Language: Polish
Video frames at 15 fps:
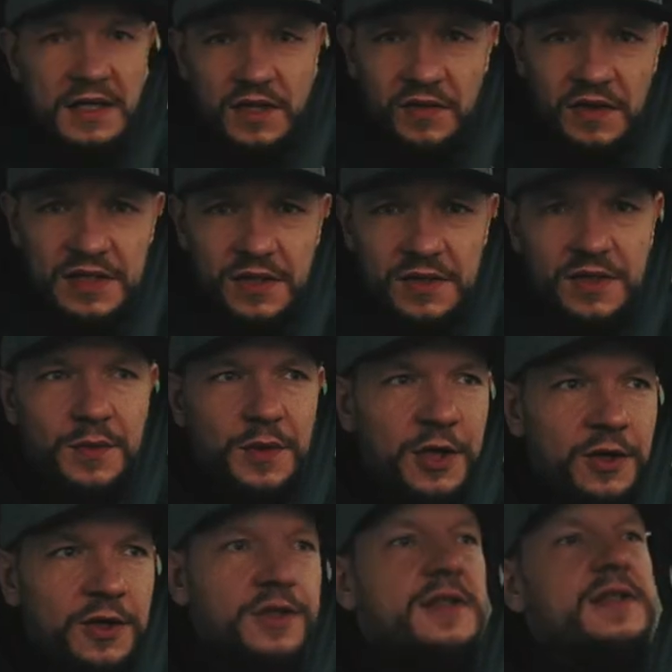No więc o co mi
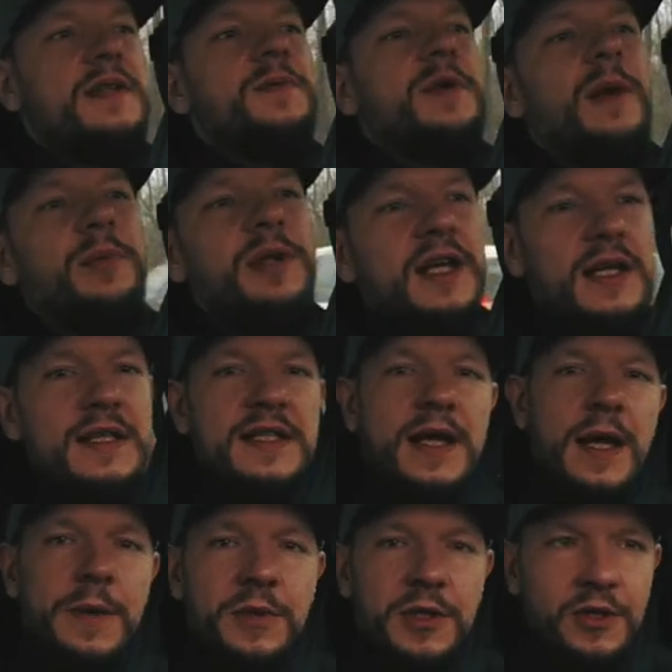chodzi z tymi
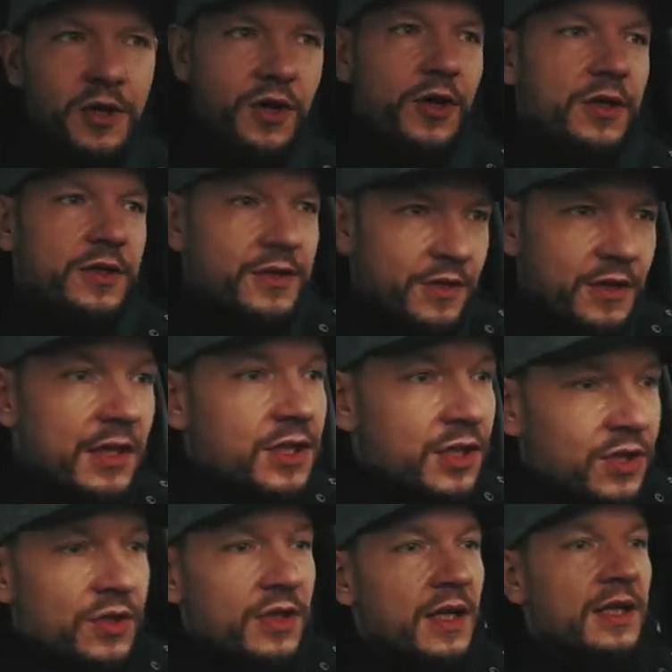aplikacjami? No o co?
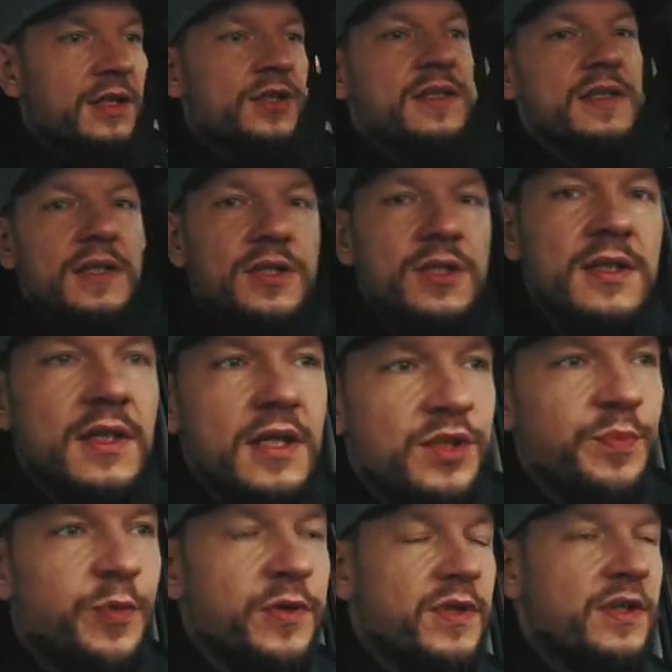Dlaczego Jerzy
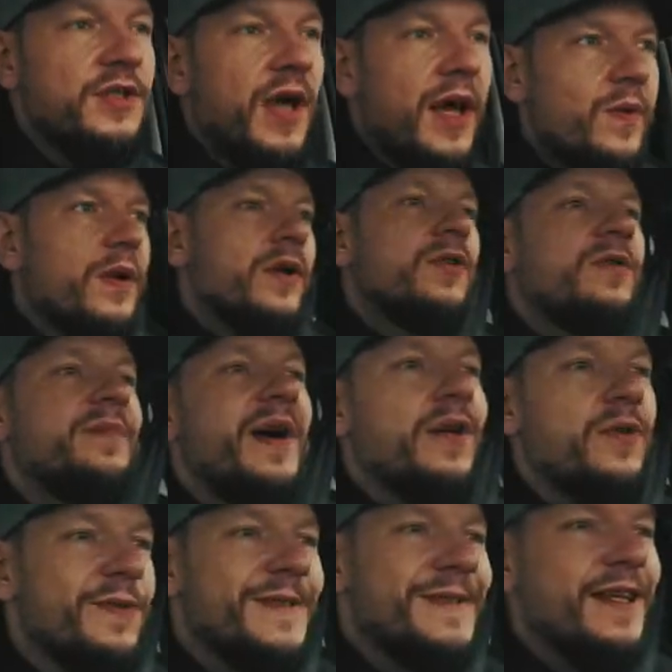zaczynasz poniedziałek od
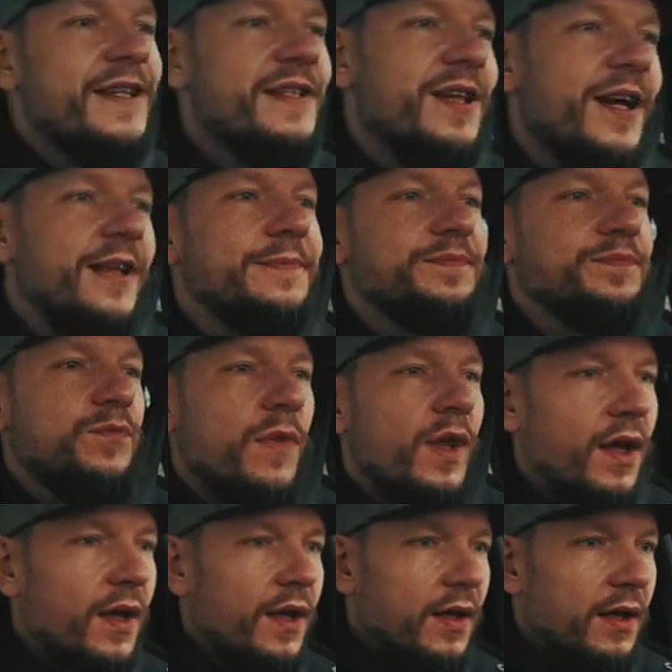marudzenia?
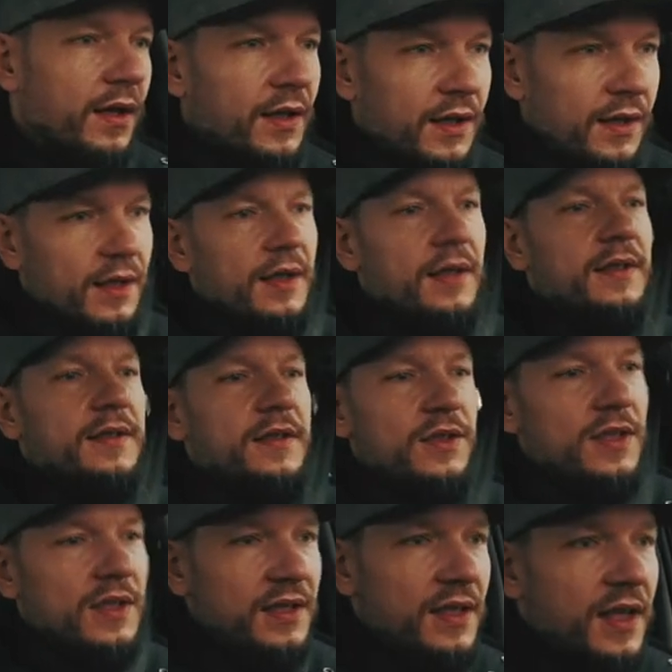No
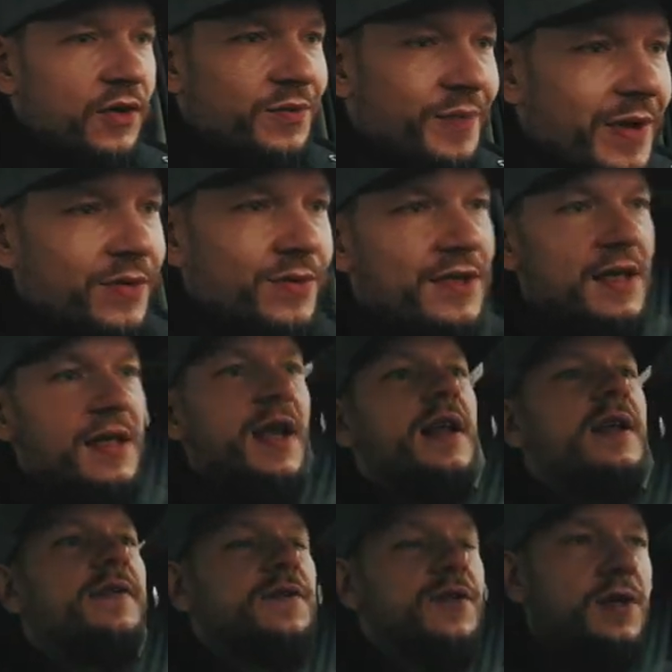nie tyle od marudzenia,
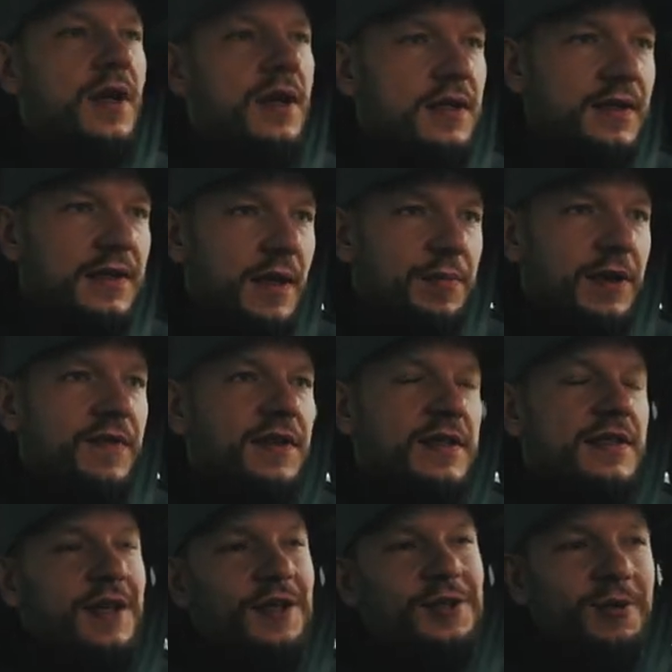ale wczoraj naprawdę
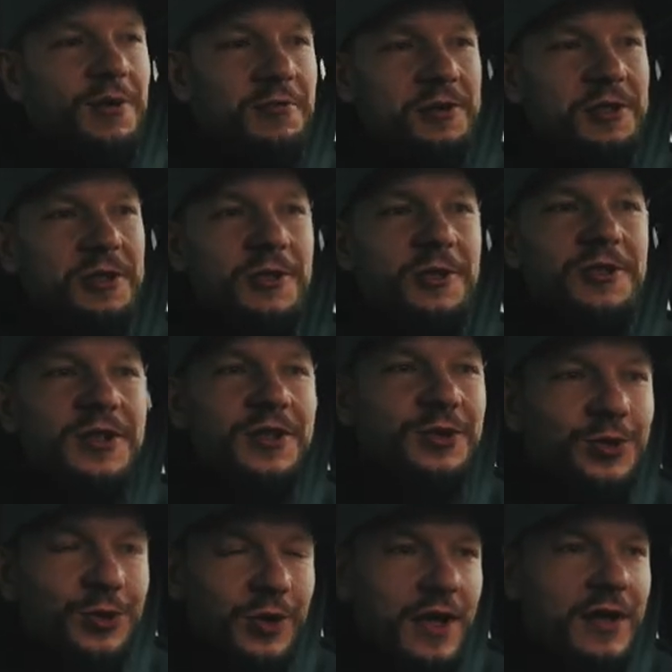straciłem 3 godziny
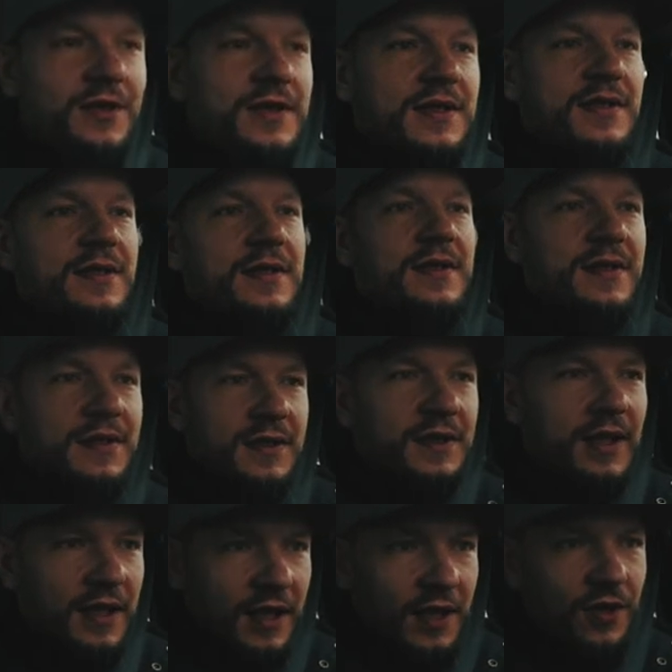szukając e,
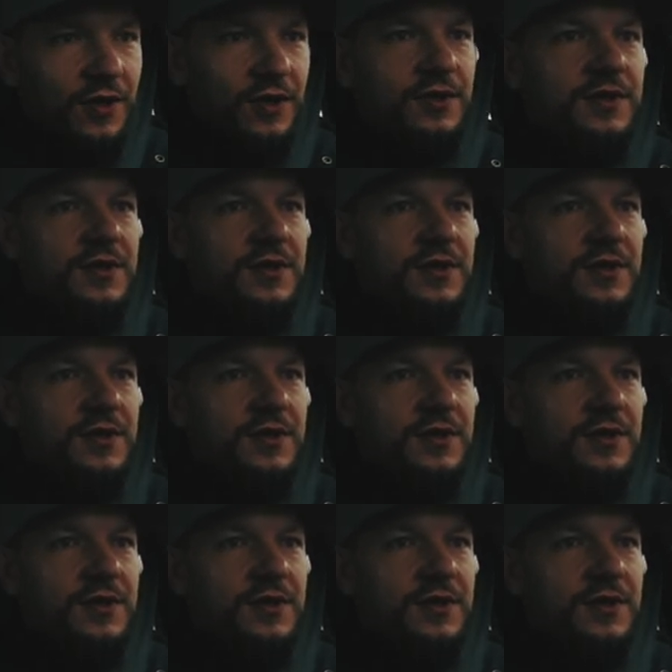takiego